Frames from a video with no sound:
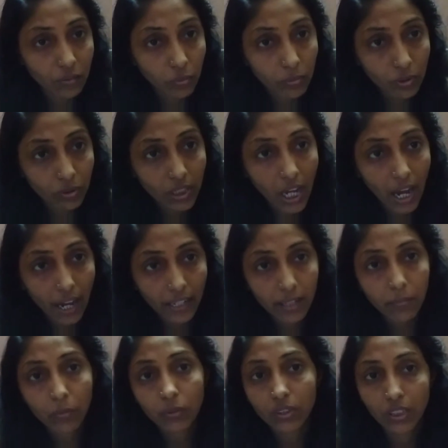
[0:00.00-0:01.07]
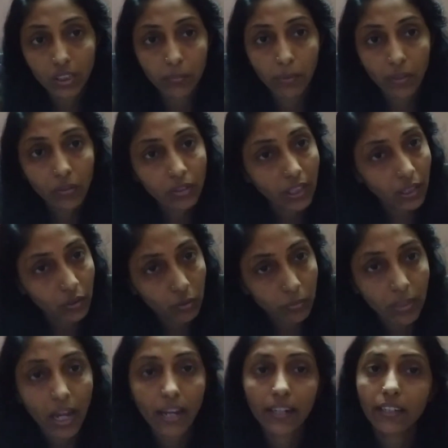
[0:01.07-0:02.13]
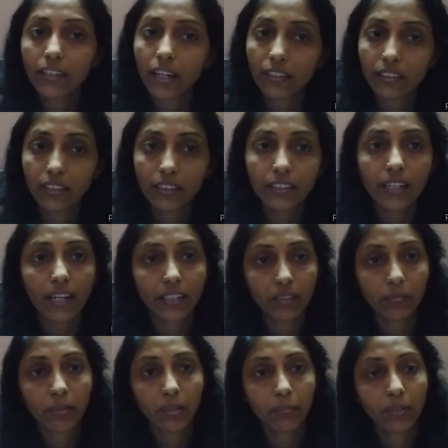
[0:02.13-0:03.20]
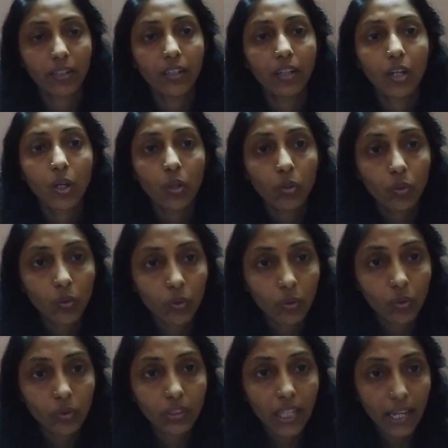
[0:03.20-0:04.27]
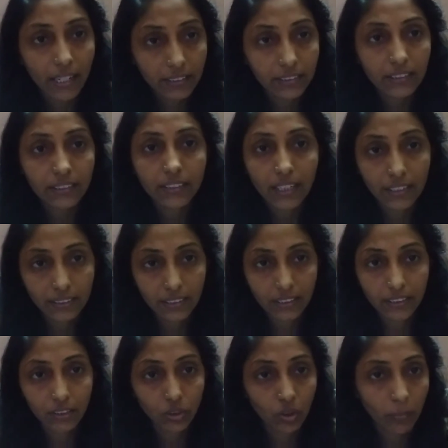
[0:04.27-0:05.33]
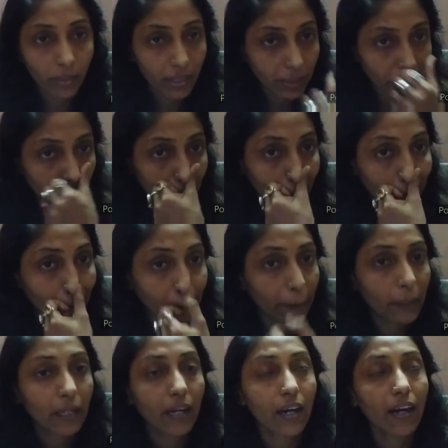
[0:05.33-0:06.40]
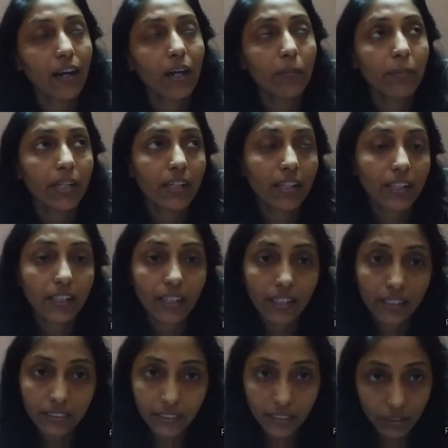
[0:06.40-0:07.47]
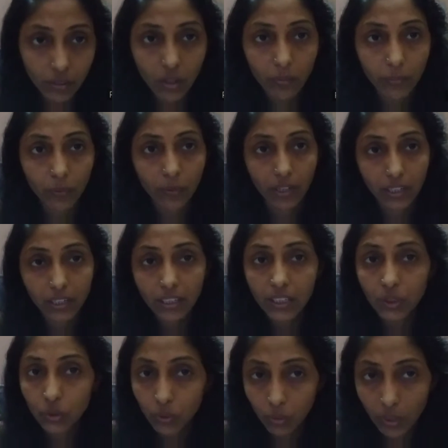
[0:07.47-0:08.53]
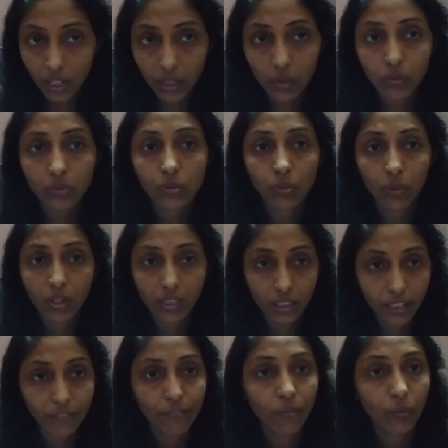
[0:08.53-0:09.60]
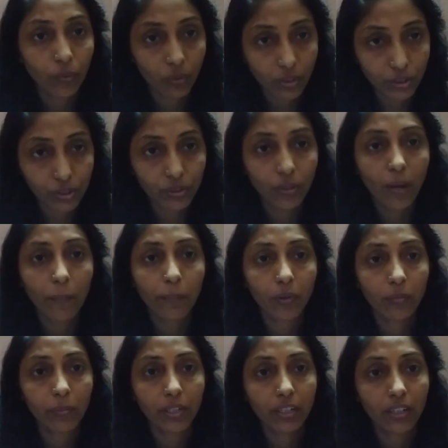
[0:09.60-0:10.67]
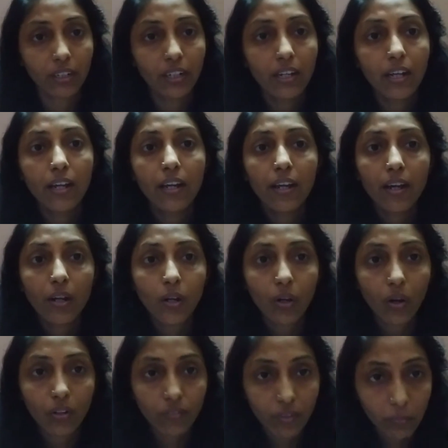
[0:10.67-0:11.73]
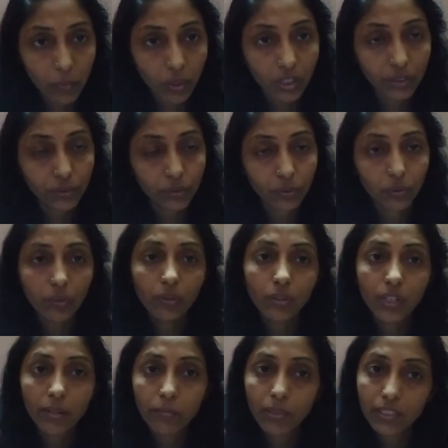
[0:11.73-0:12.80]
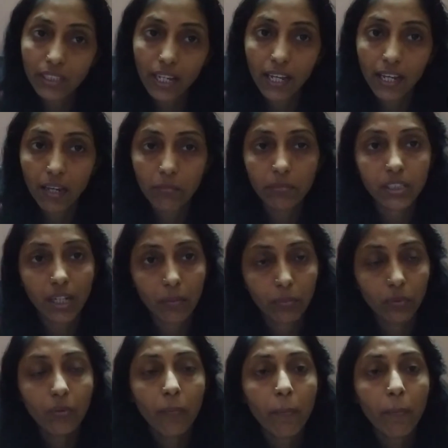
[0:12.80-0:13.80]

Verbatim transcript: তুমি যদি আগে পৌঁছাতে পারো তাহলে তুমি আগেই ডাক্তারকে দেখাতে পারবে তো দেখা যাক সাড়ে চারটের সময় আমাকে যেতে হবে ওখানে কিছুক্ষণ আগেও সুরক্ষা থেকে ফোন করেছিল অ্যাপয়েন্টমেন্টটা কনফার্ম করার জন্য তো আমি বলছি হ্যাঁ আমি যাব